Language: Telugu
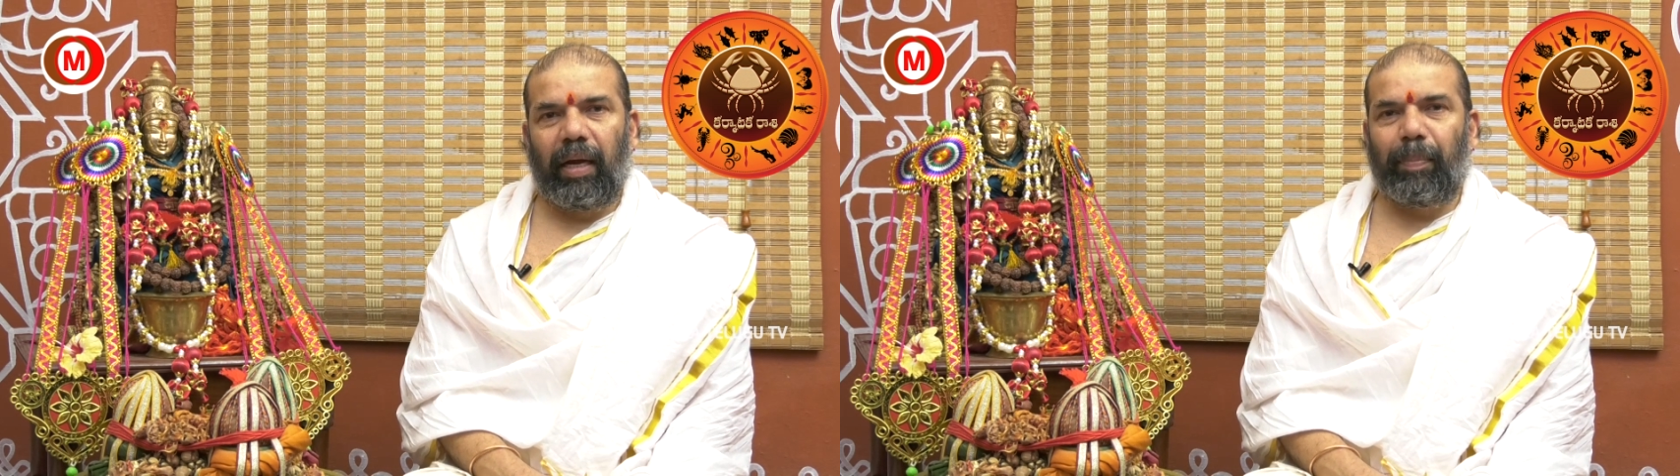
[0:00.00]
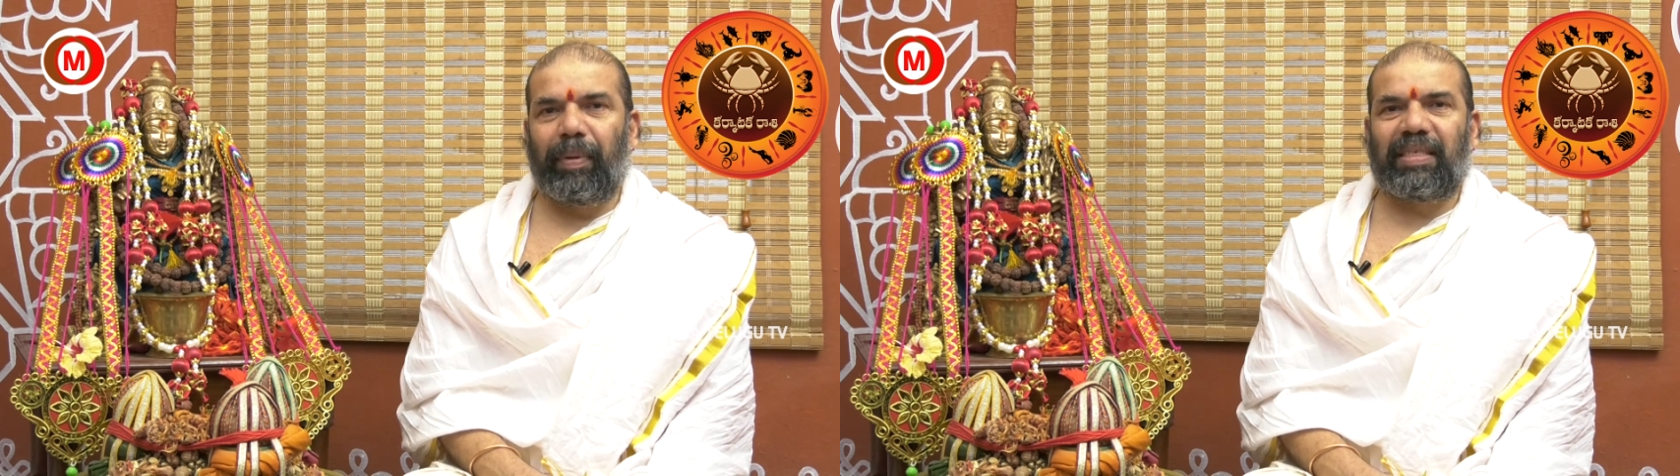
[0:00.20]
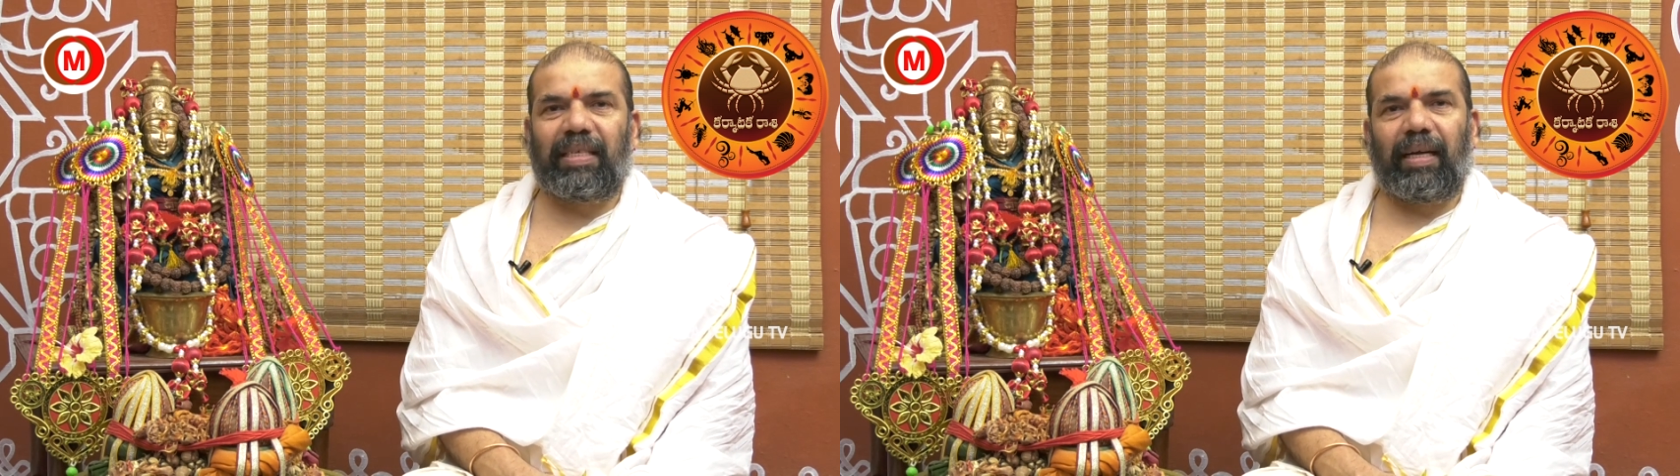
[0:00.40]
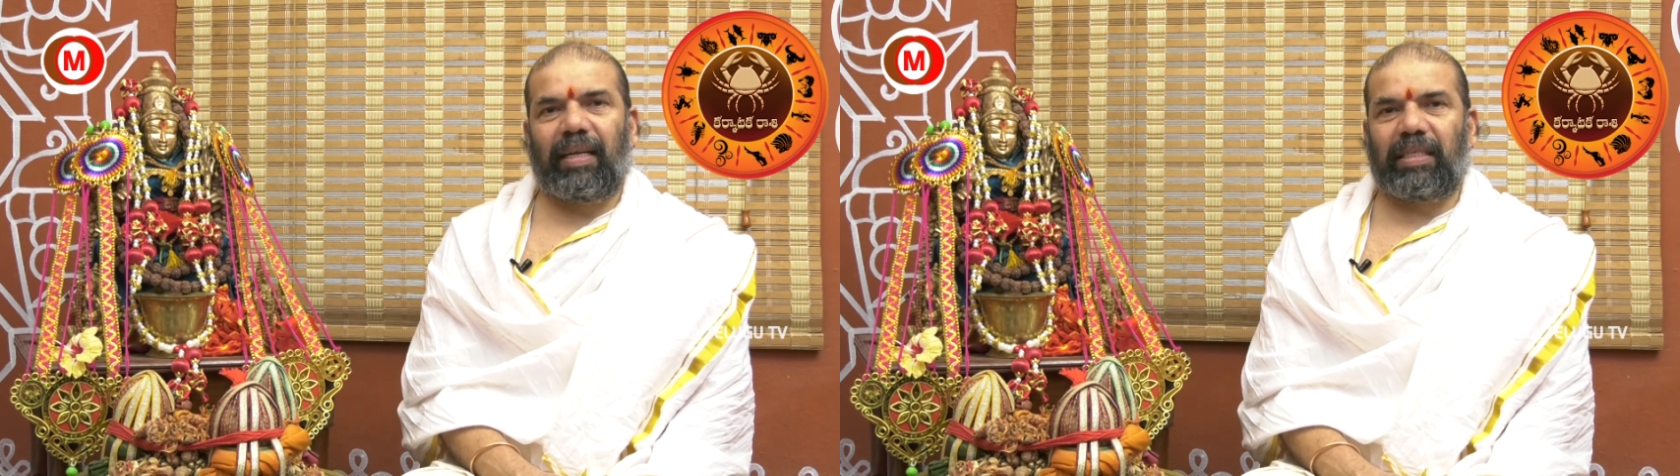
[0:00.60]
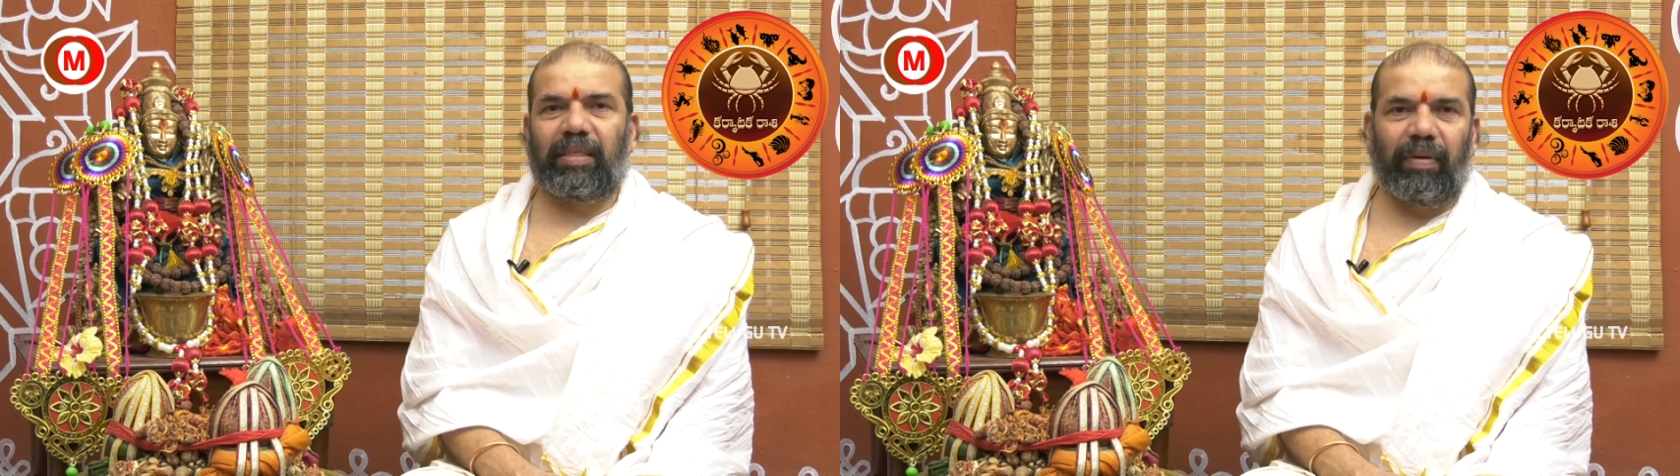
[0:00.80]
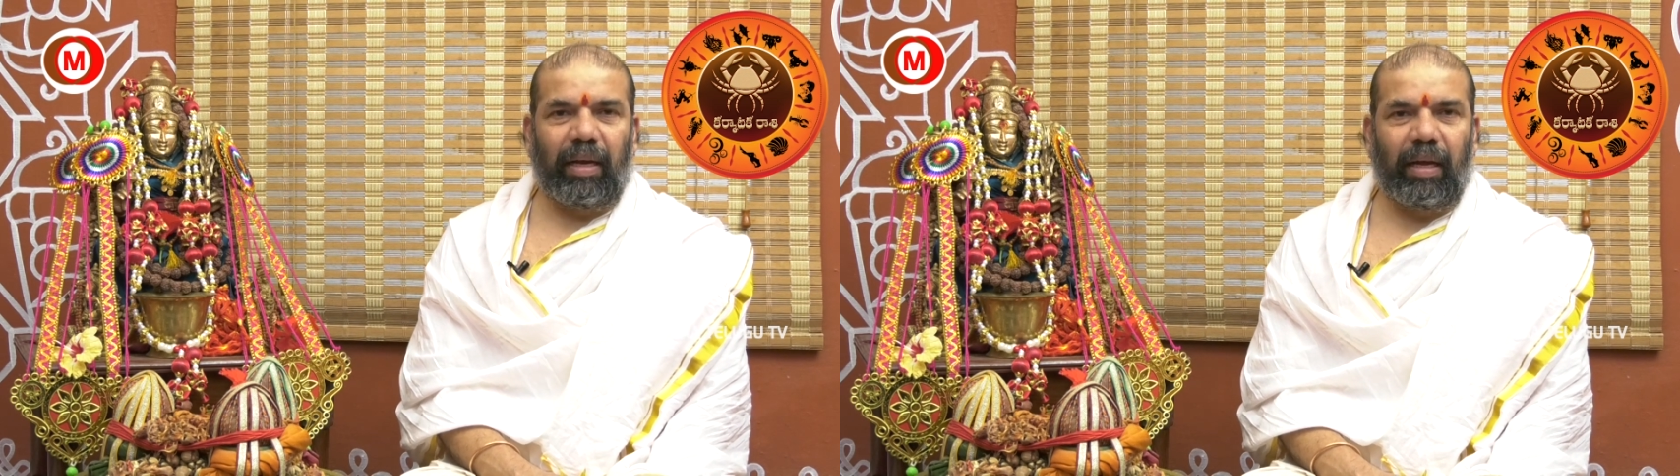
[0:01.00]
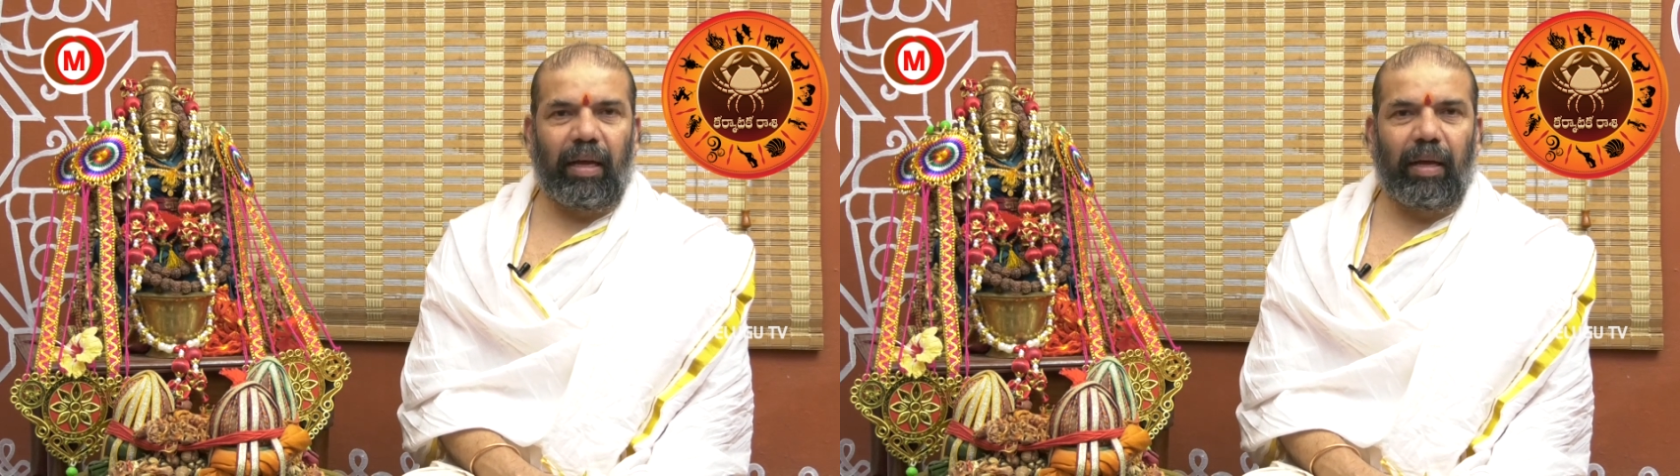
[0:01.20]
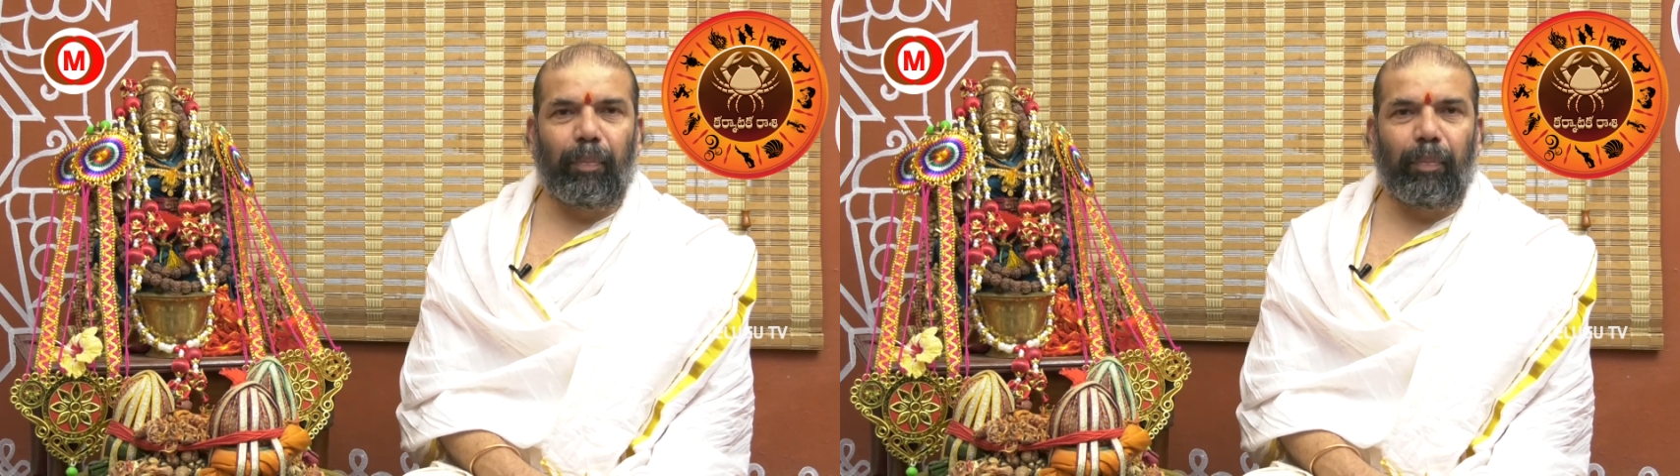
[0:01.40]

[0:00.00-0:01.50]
అడ్మినిస్ట్రేటర్స్ ద్వారా